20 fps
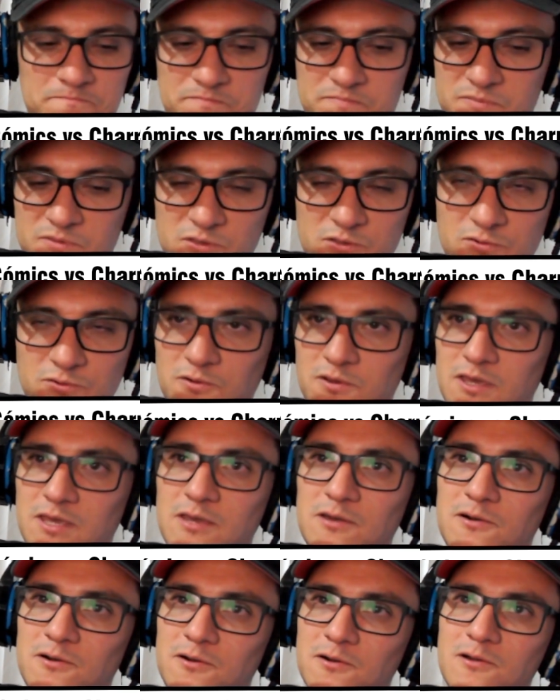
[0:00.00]

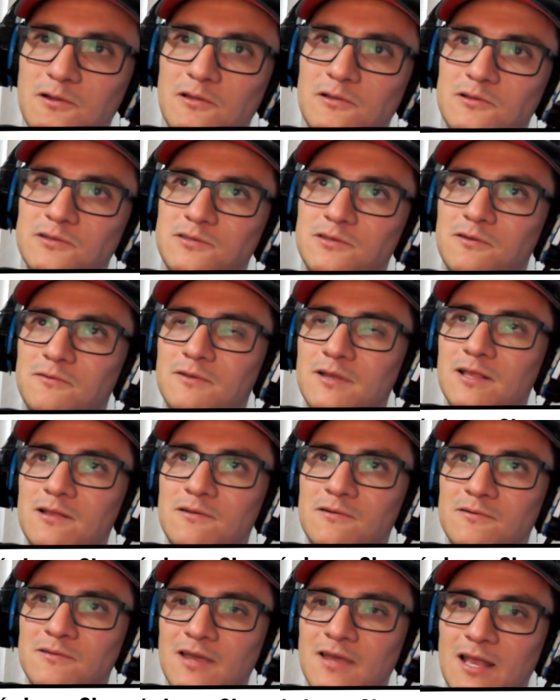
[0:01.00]
Yu-Gi-Oh! crossover
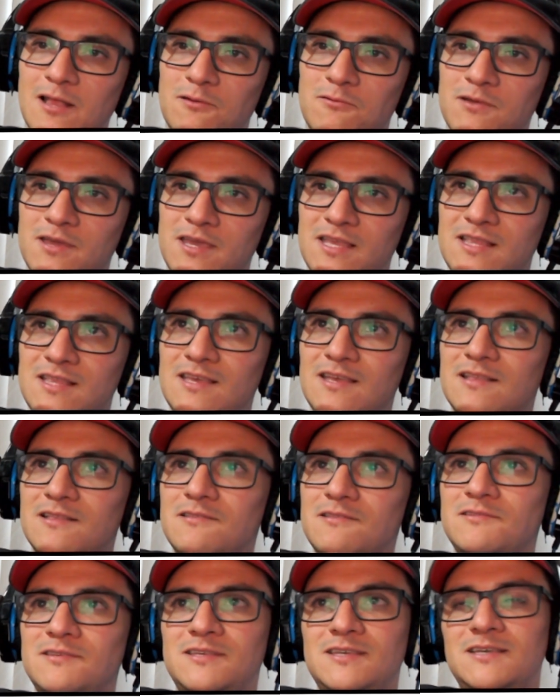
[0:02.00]
con Hello Kitty.
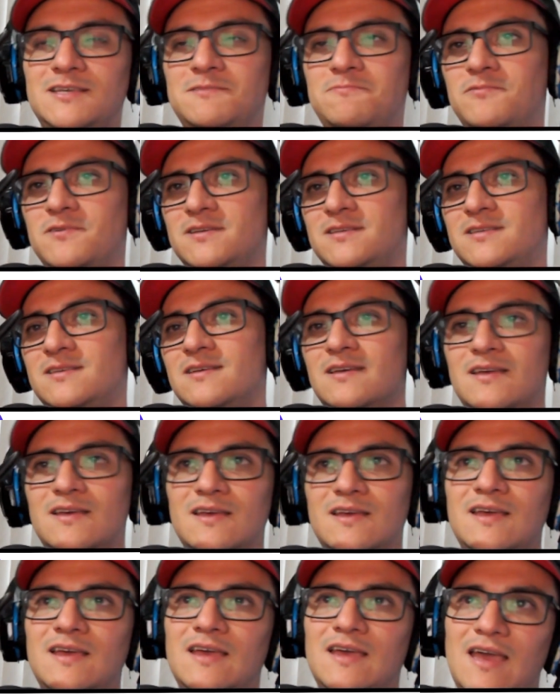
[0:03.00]
Entonces, pues
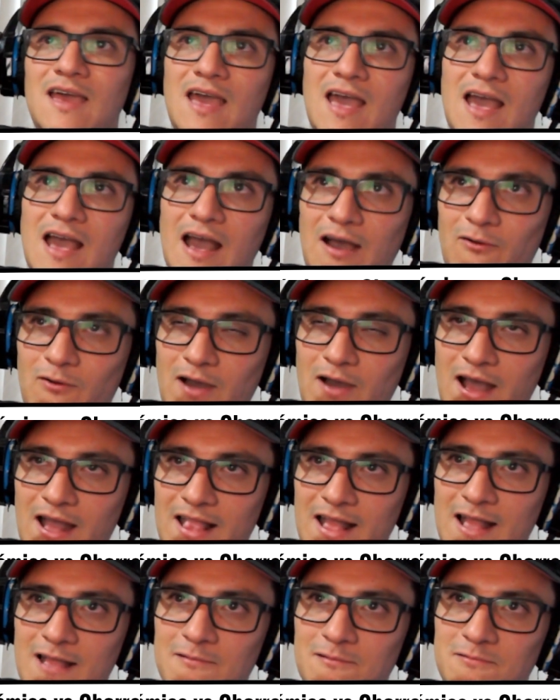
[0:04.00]
Ah,
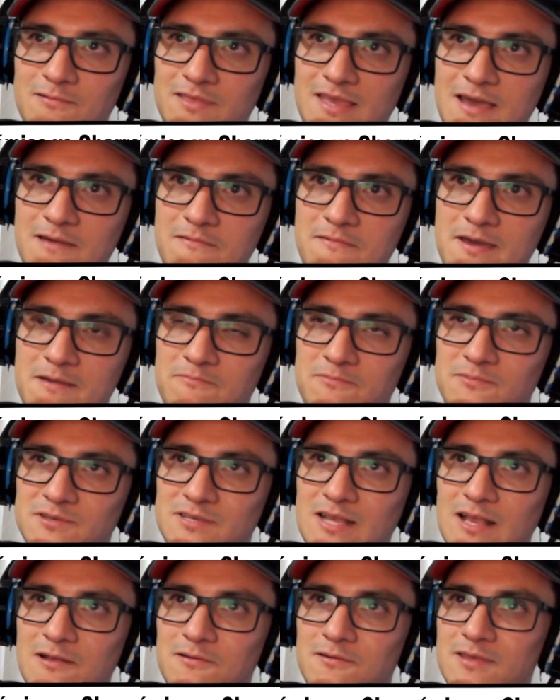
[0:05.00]
ojalá algún día
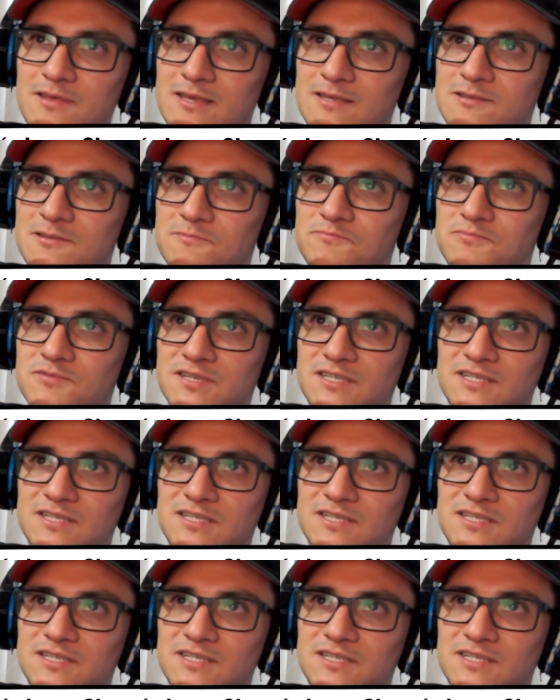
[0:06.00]
veamos algo de esto, pues